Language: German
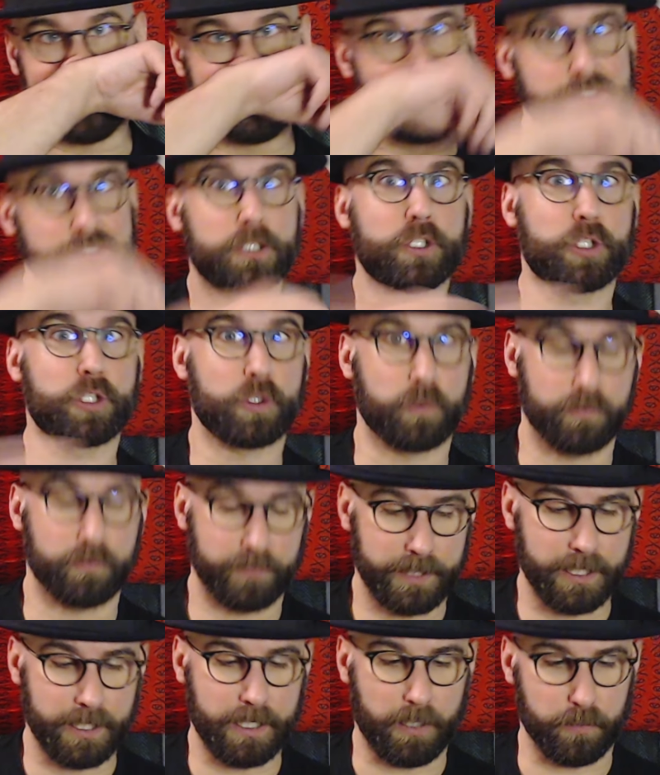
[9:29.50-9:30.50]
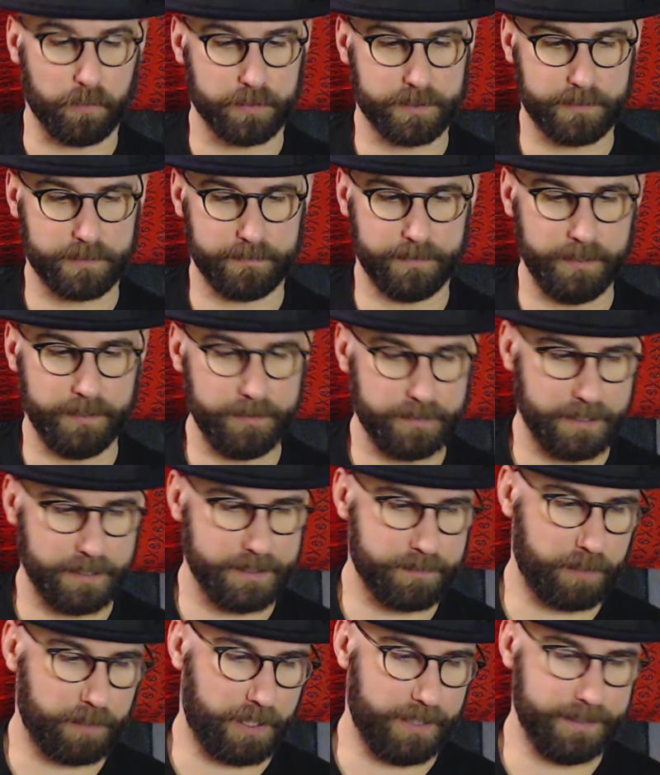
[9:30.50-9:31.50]
schon wieder raus, ne, als
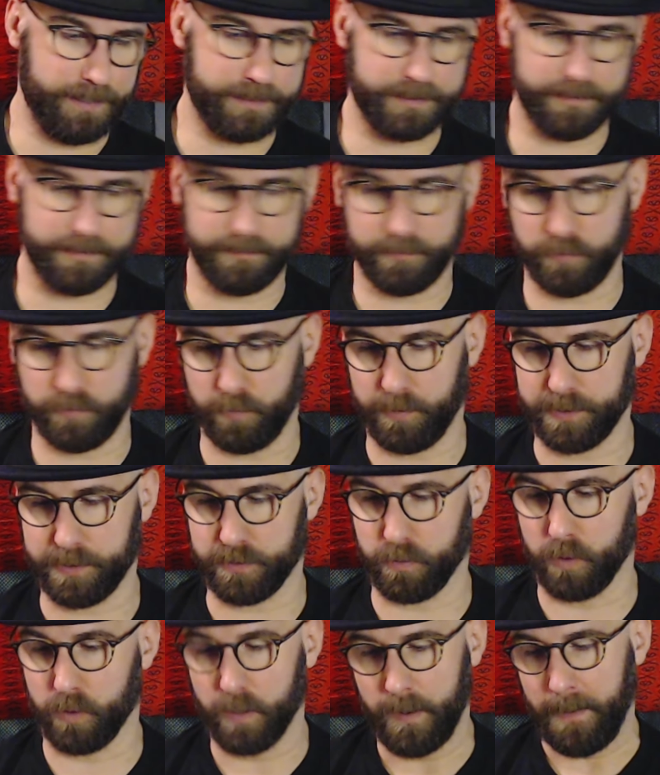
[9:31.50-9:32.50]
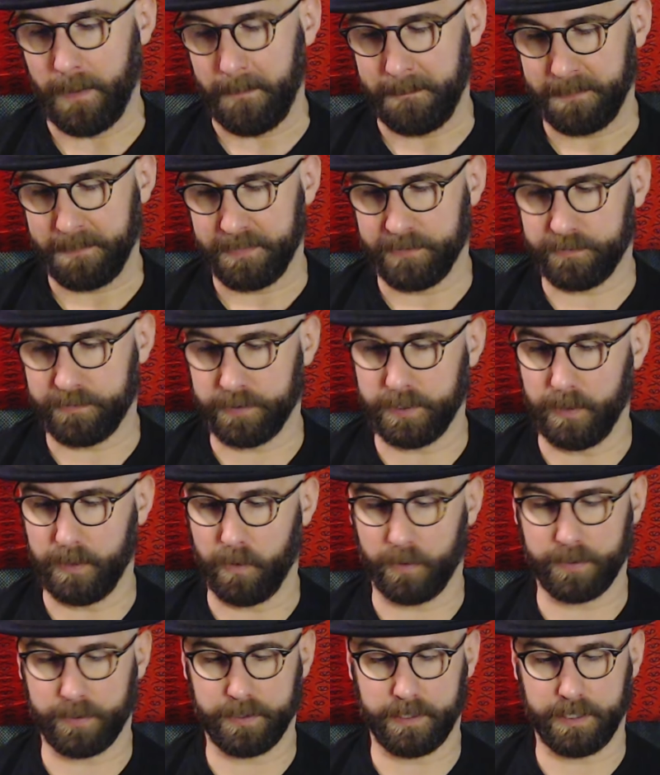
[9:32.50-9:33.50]
Preis. Nur mal so für die
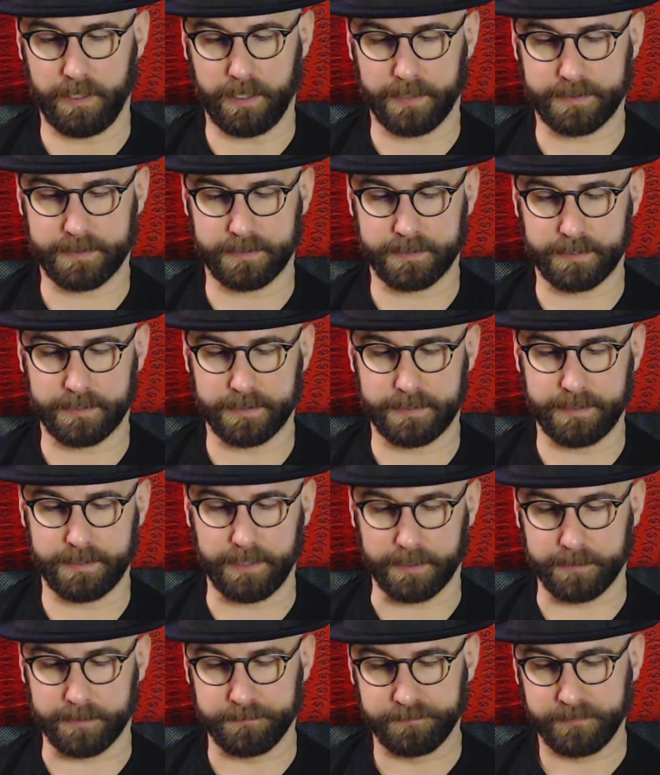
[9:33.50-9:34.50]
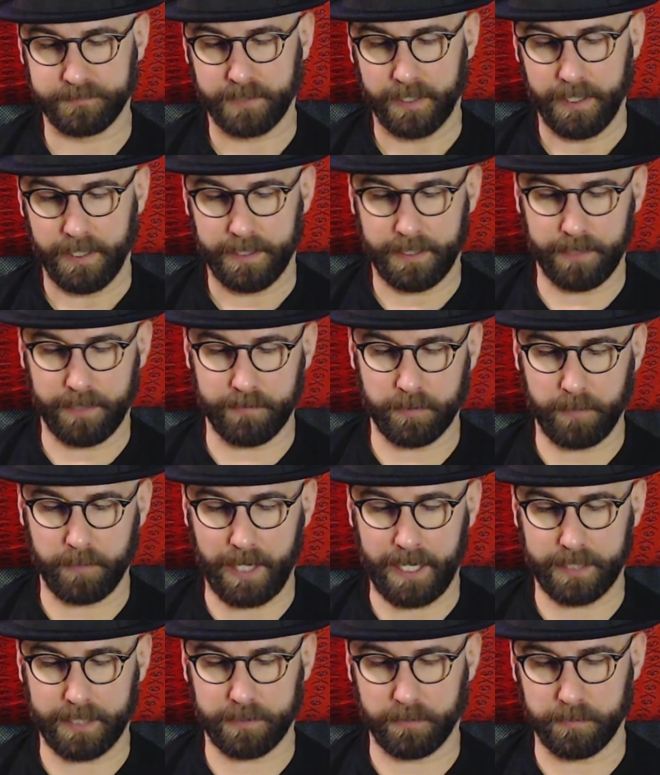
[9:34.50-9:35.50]
Leute, die das interessiert. Dann haben wir nochmal
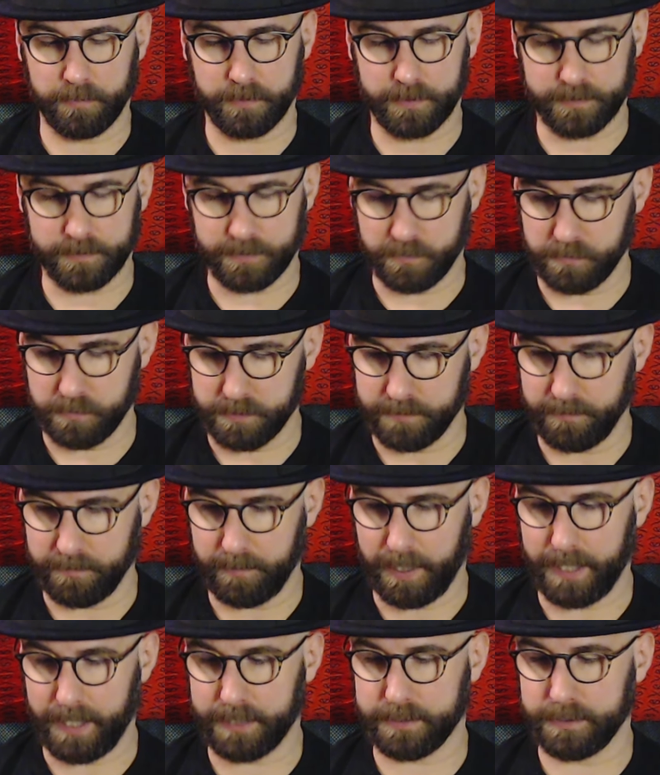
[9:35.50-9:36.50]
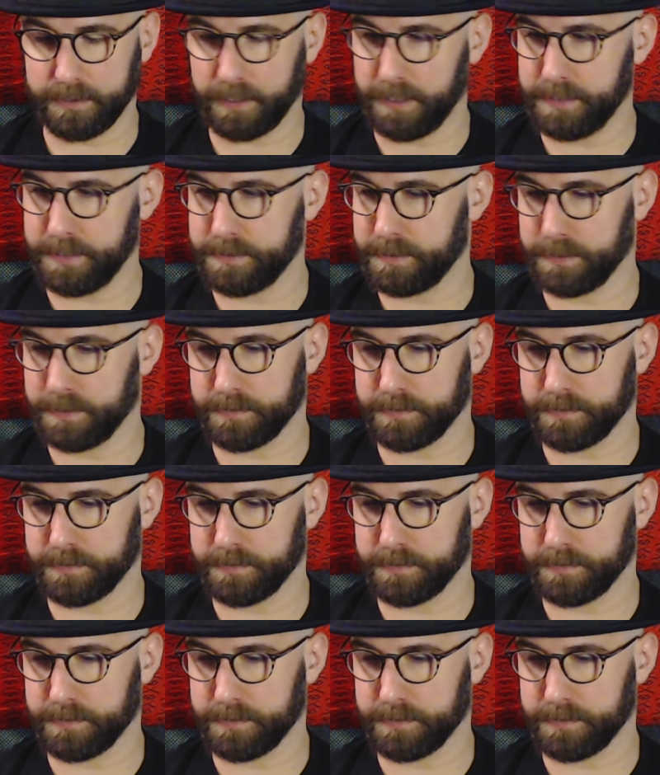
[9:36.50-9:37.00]
8 Euro dazu, sind wir bei 38, also